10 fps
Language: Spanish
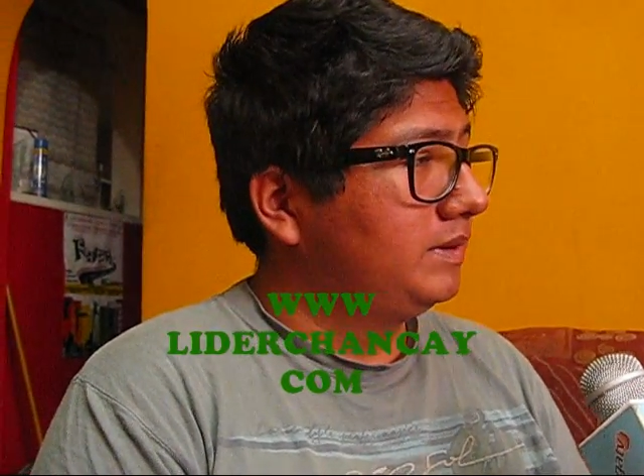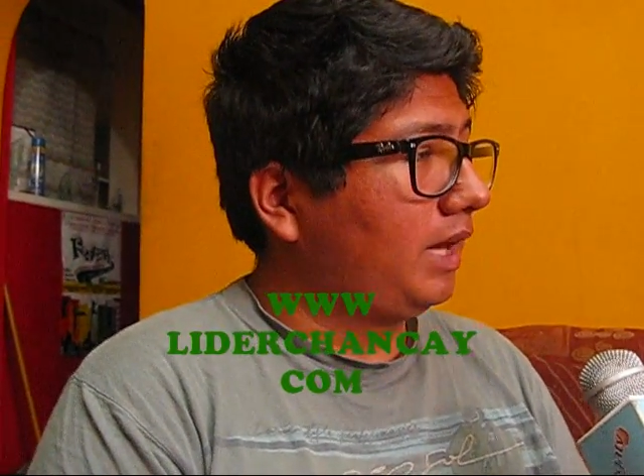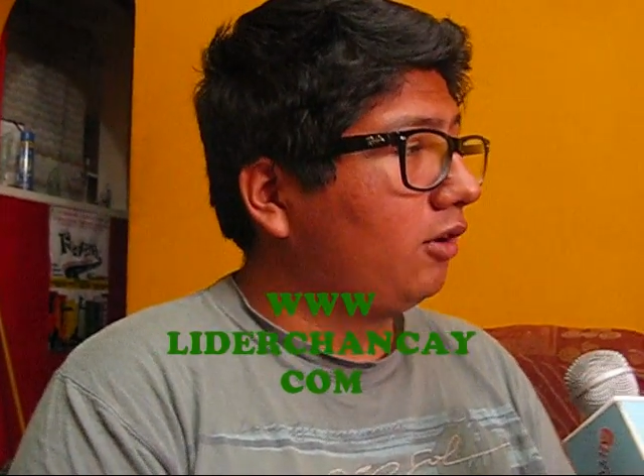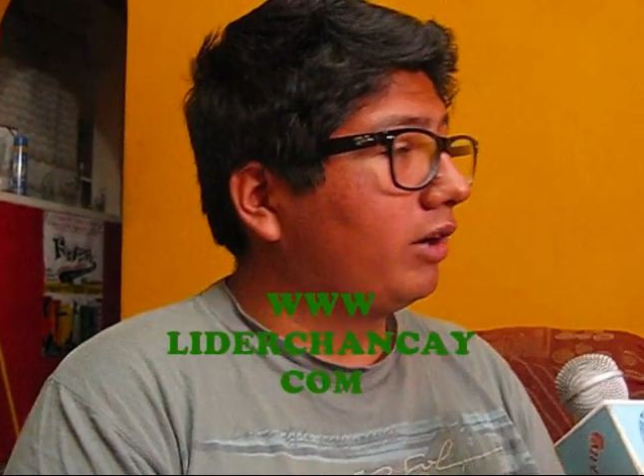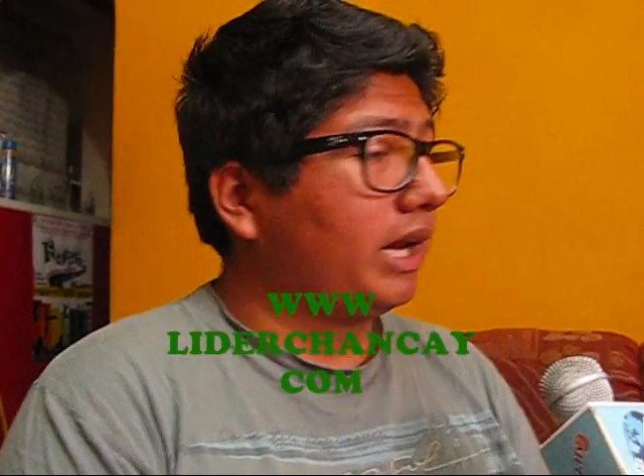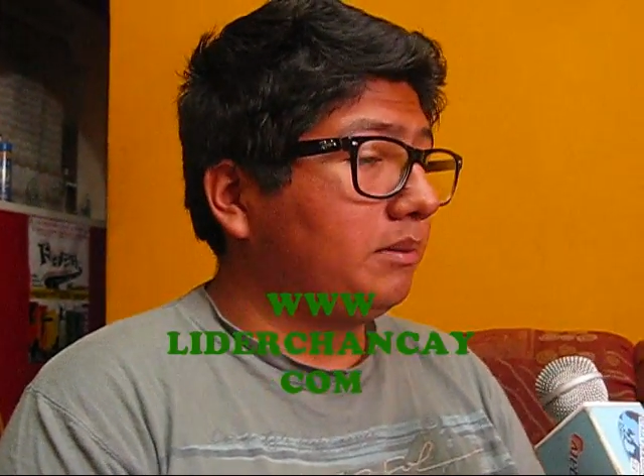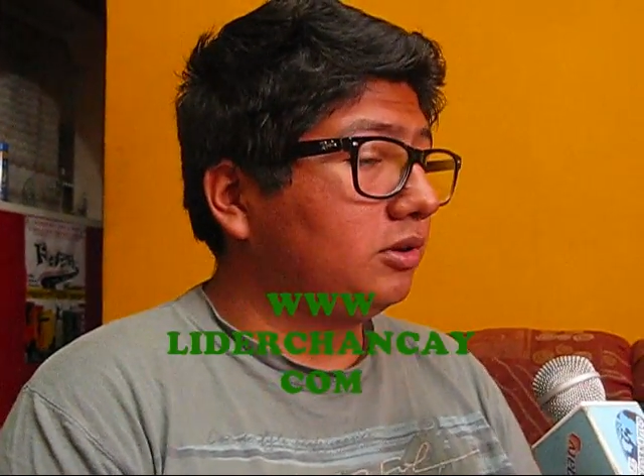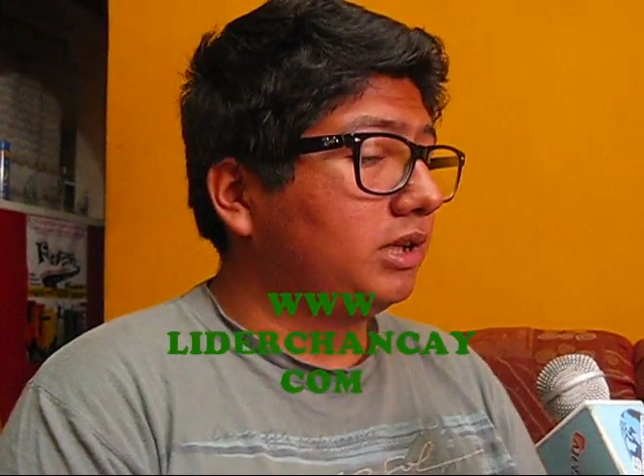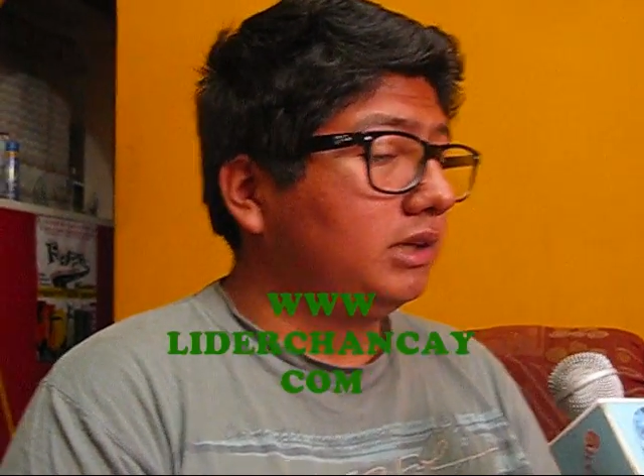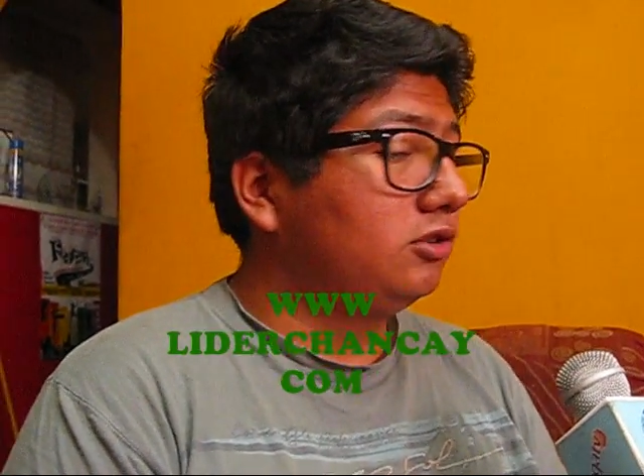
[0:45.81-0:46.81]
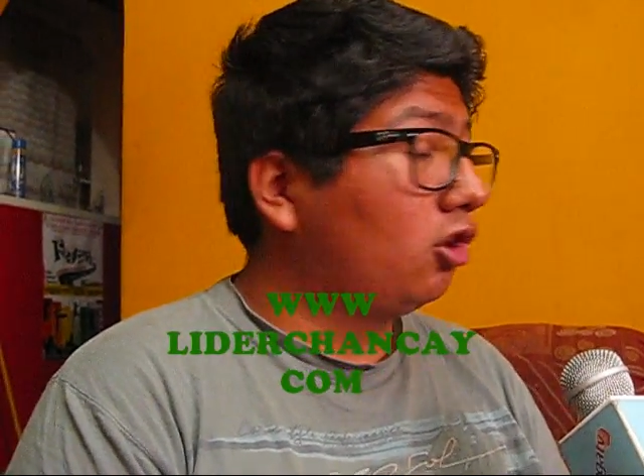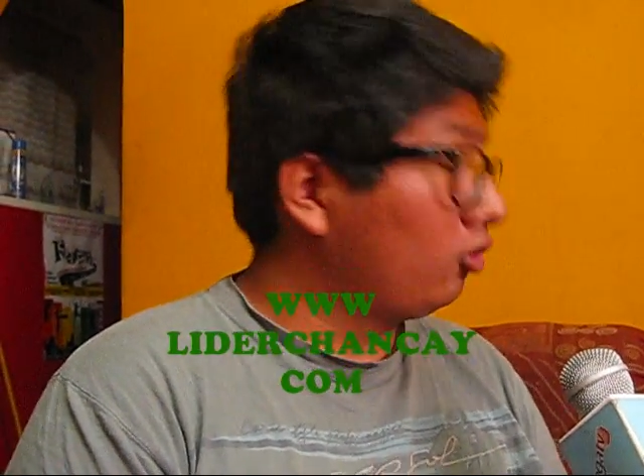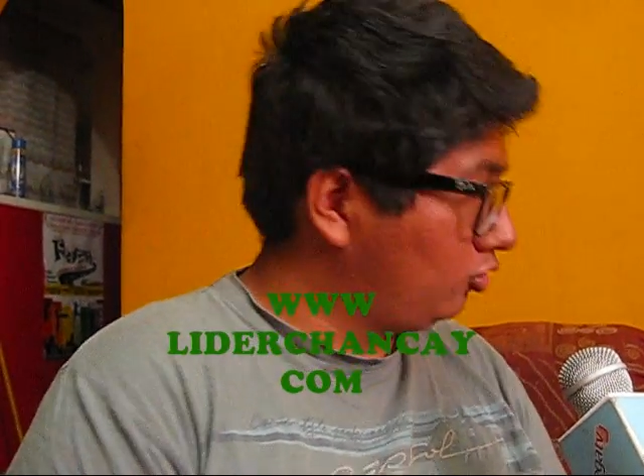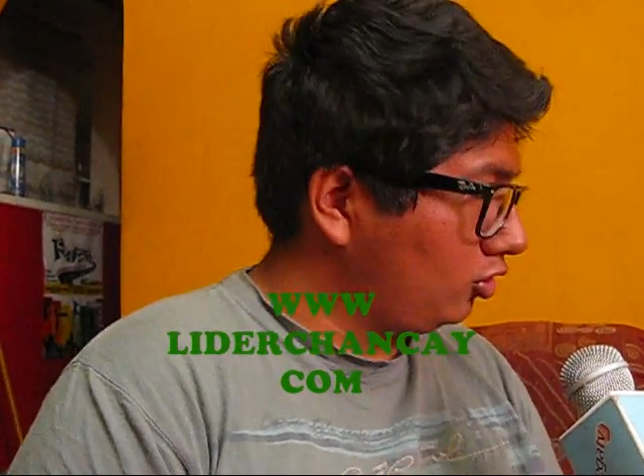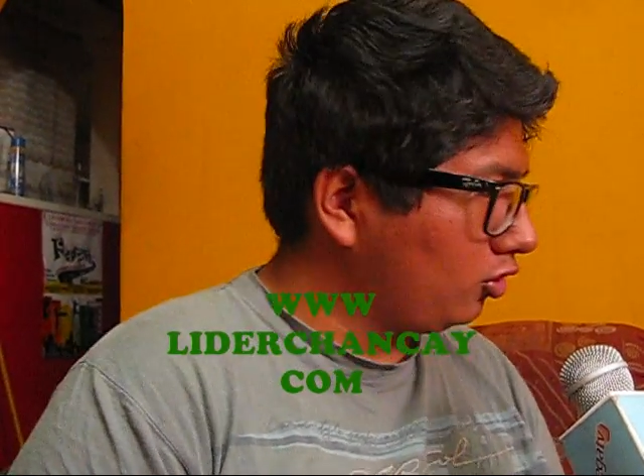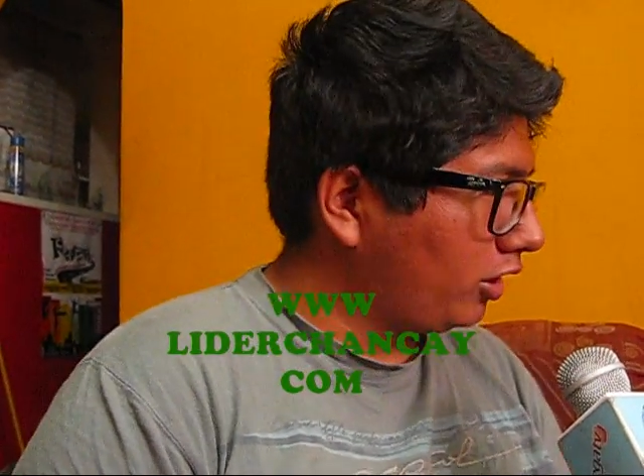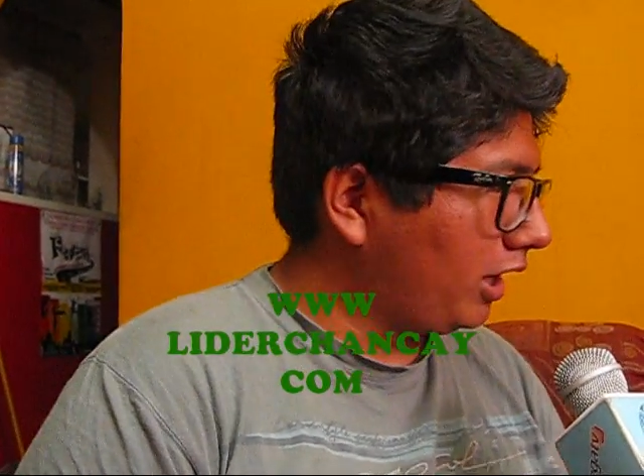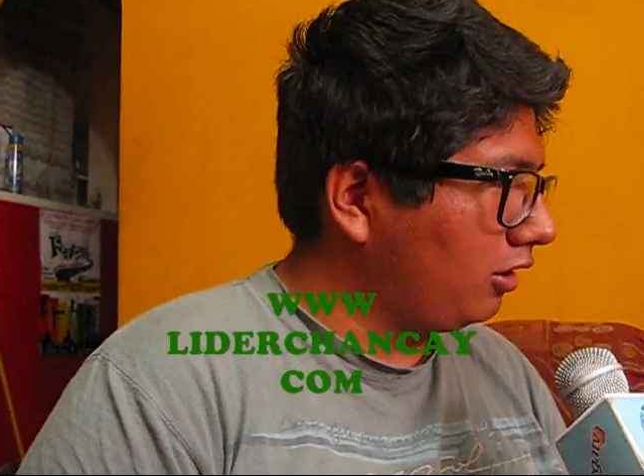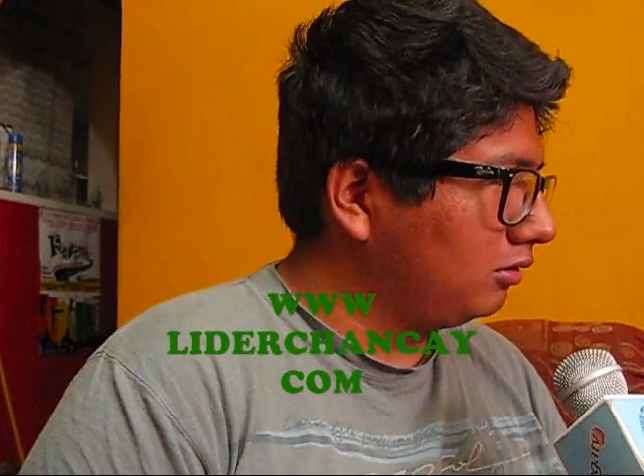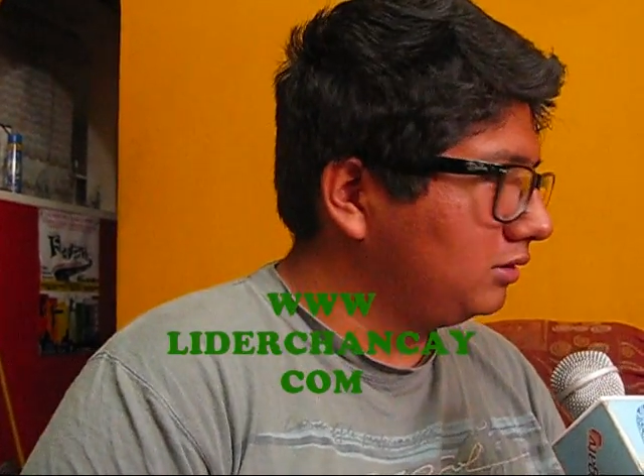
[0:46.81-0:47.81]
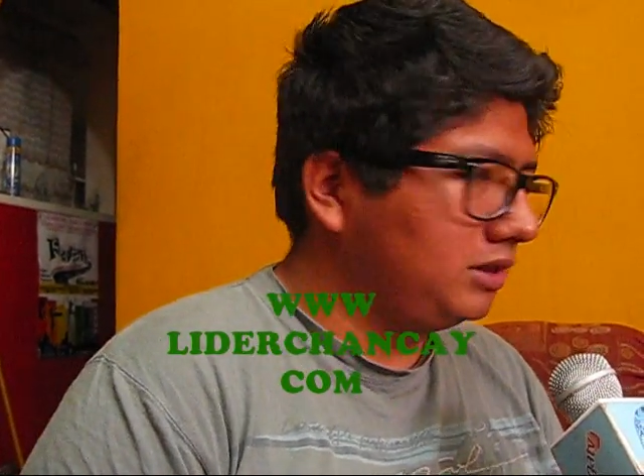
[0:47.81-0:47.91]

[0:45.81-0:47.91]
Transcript: Ya no creemos de, no, yo no creo,